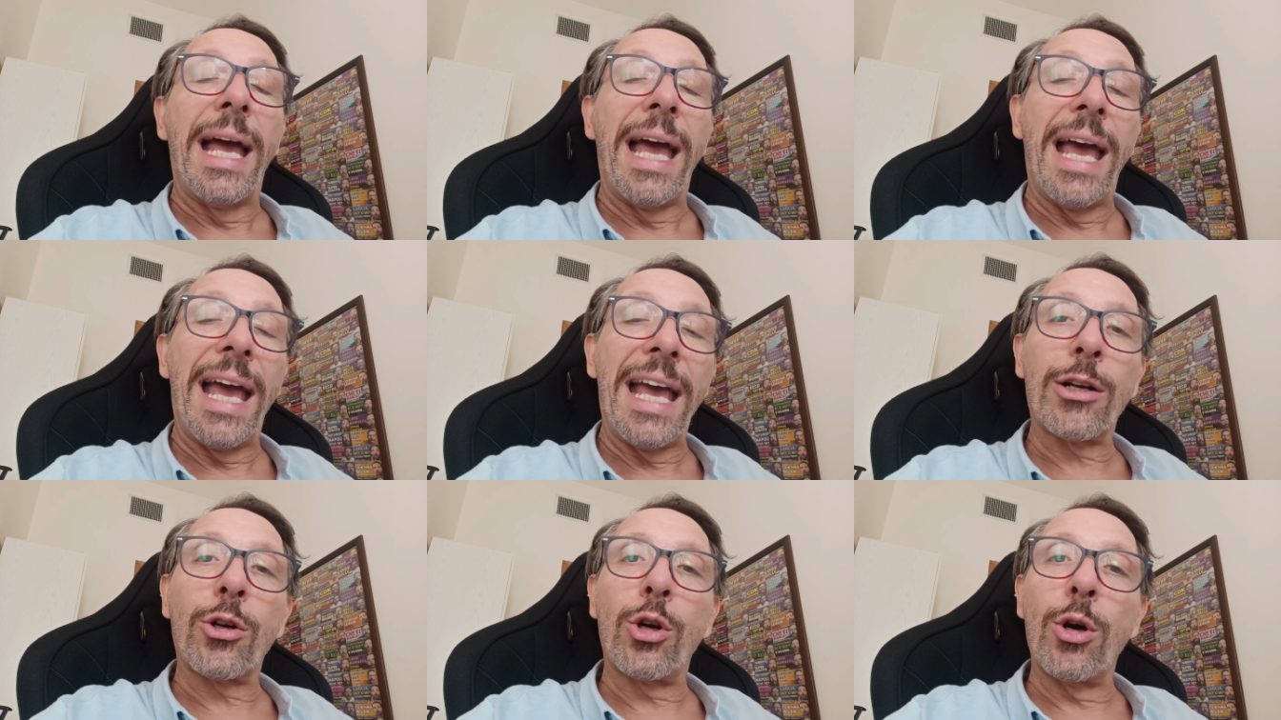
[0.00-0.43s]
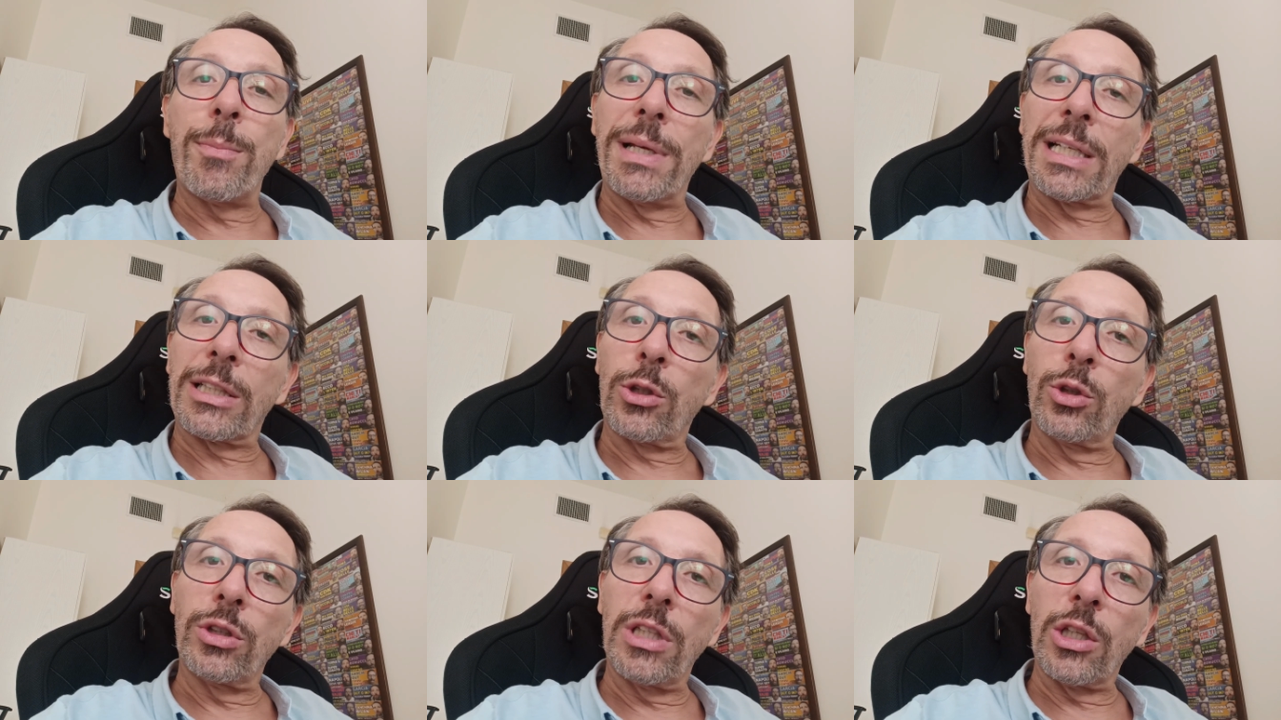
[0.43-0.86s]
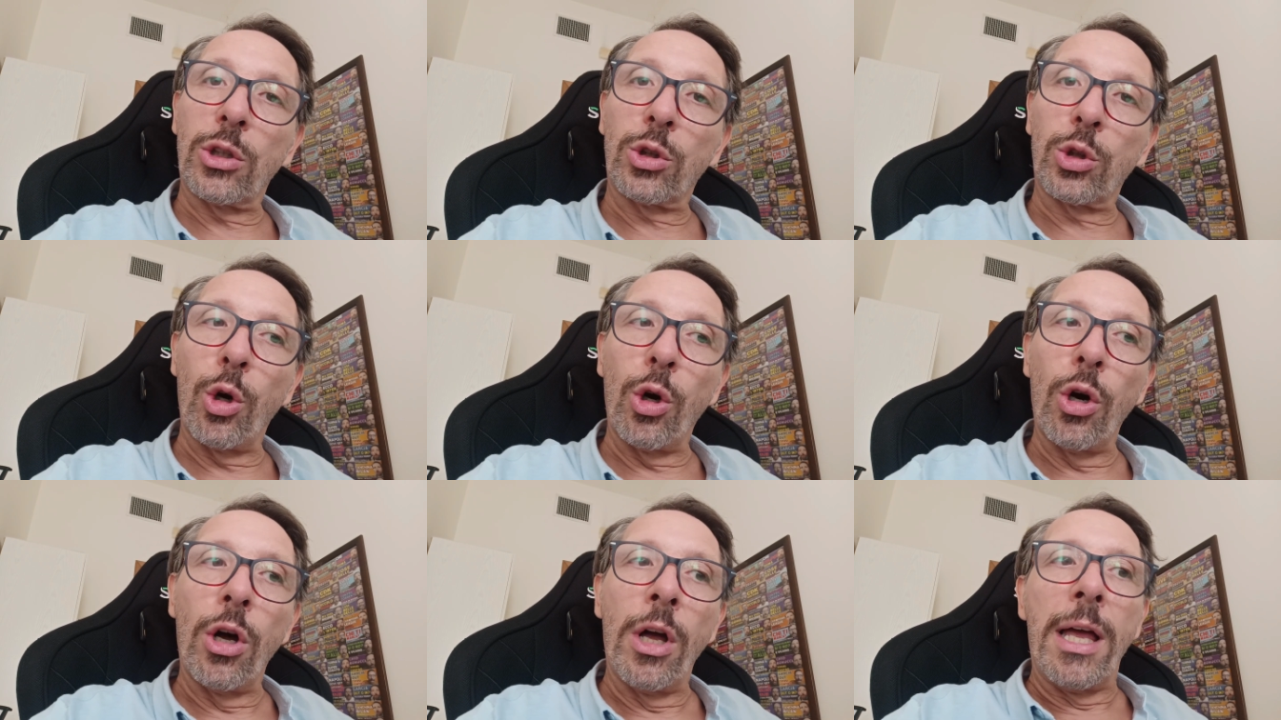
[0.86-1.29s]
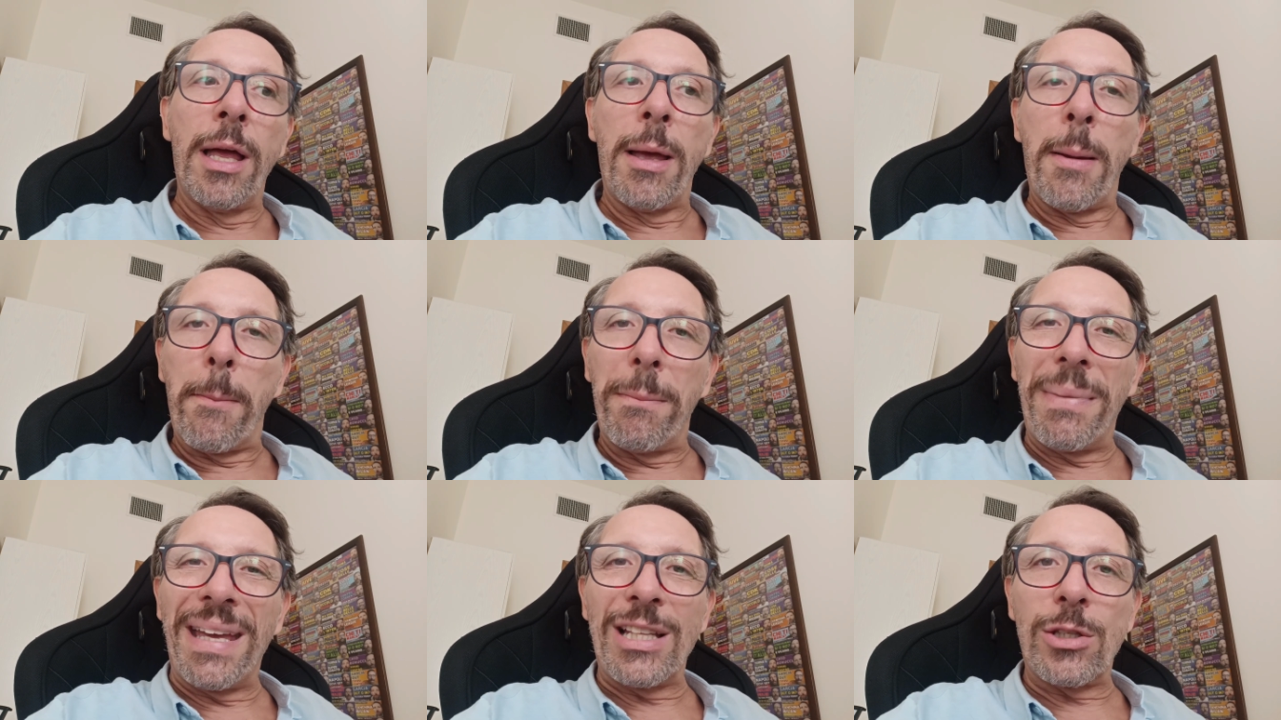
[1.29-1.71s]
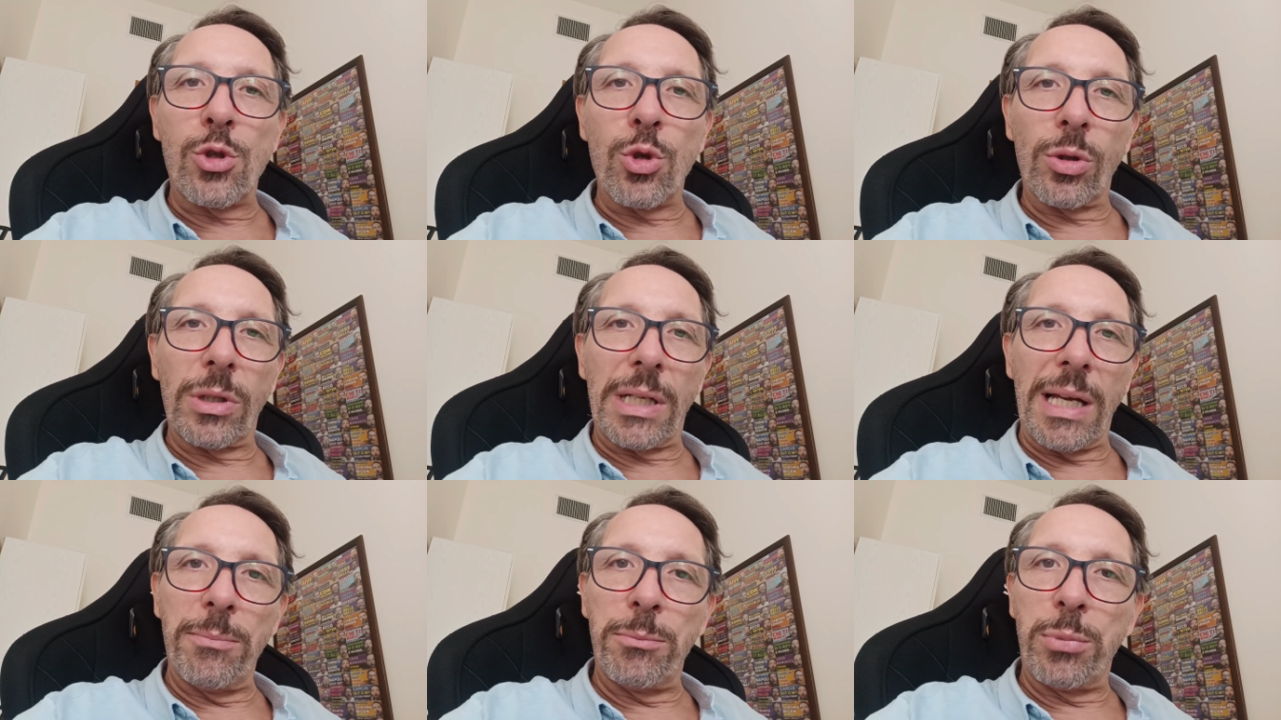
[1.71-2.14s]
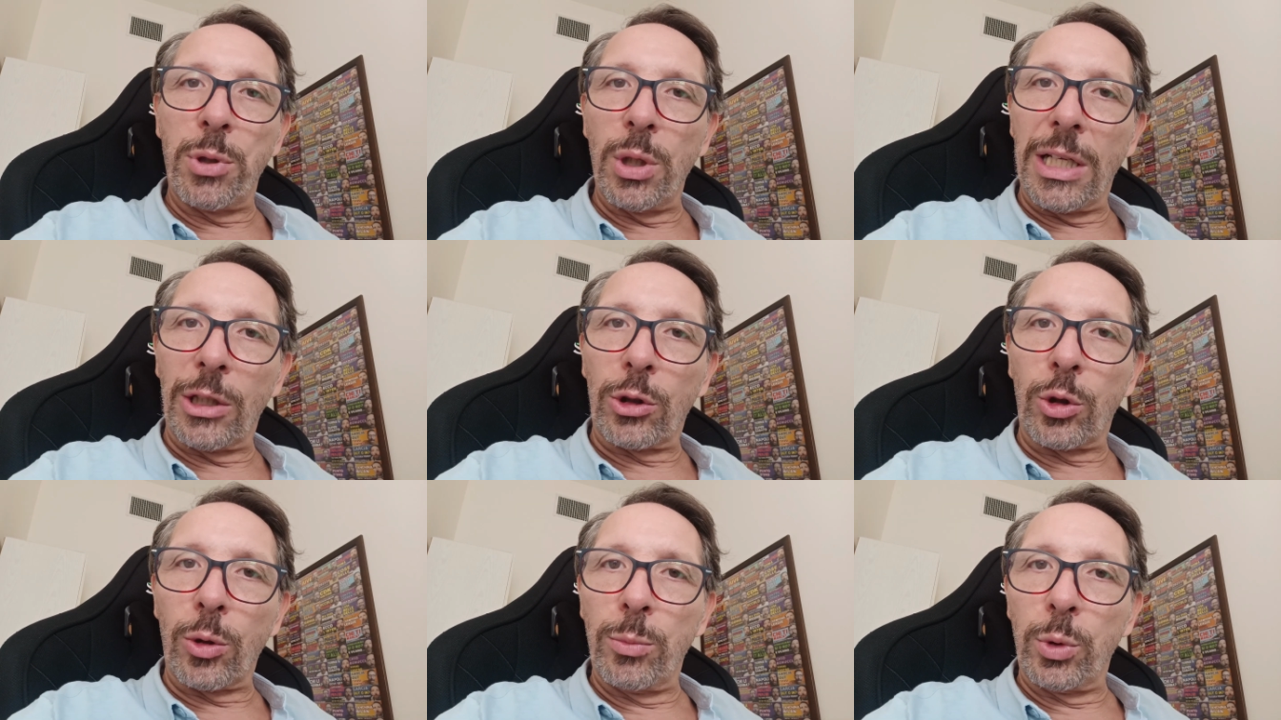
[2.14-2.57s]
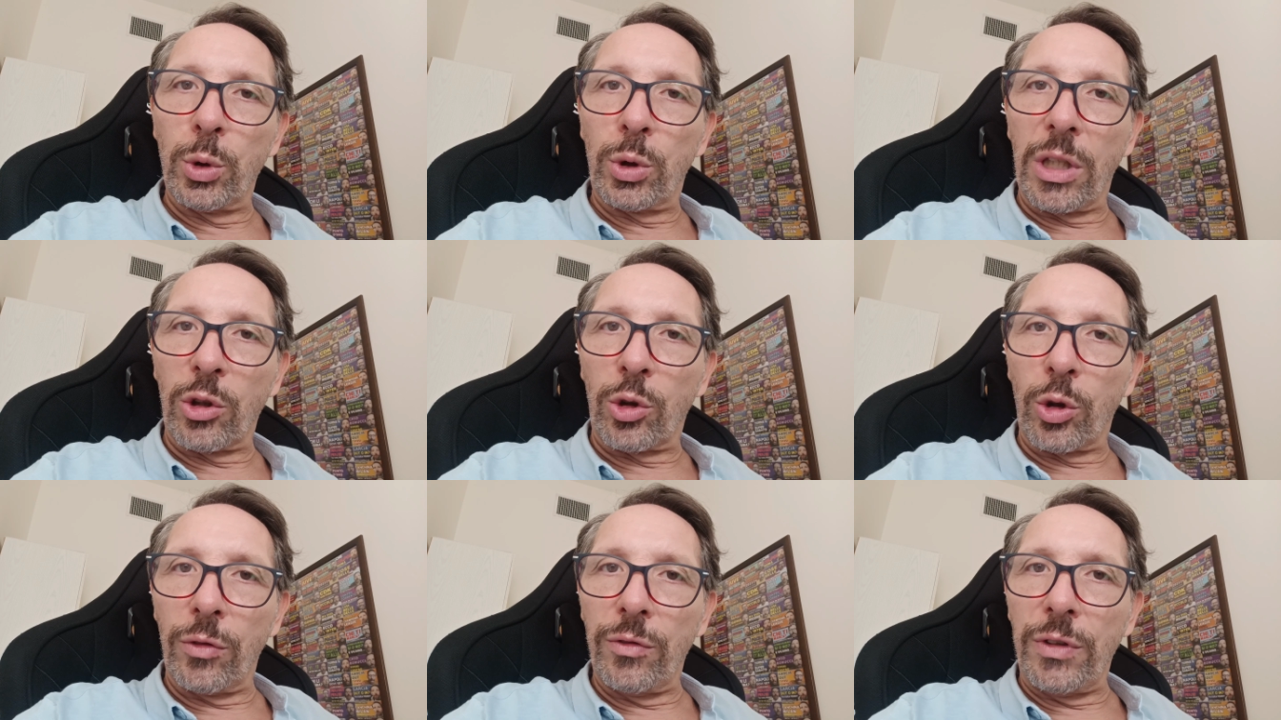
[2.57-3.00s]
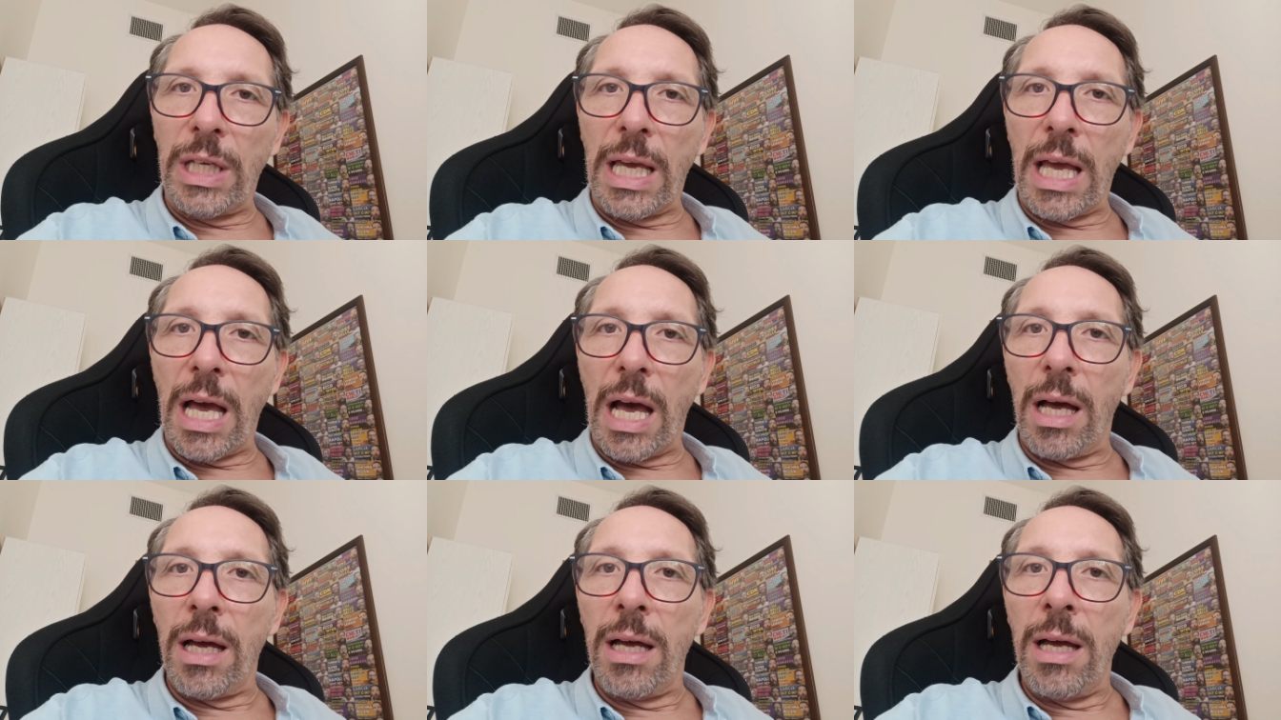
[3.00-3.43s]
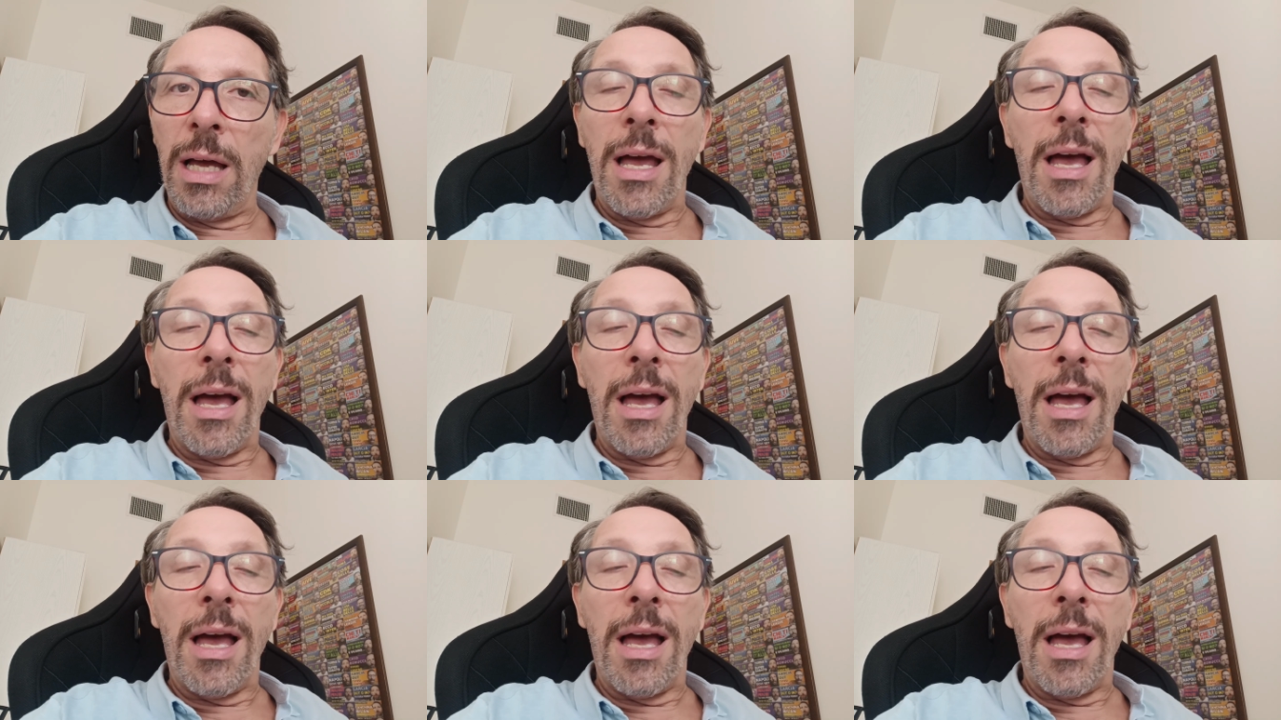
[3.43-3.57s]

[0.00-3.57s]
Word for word: Ecco perché ho detto mezzo campionato buttato via,